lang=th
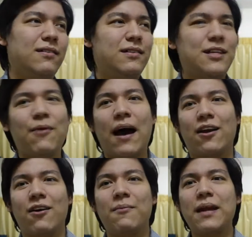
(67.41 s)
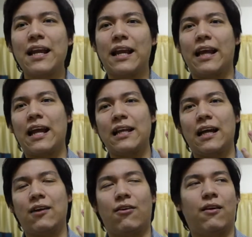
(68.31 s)
ชีวะเนาะก็ไม่ได้เรียนแค่เรื่อง
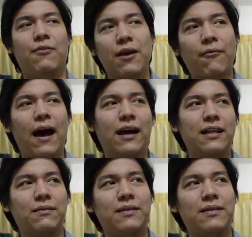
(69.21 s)
ของอวัยวะเขาจะ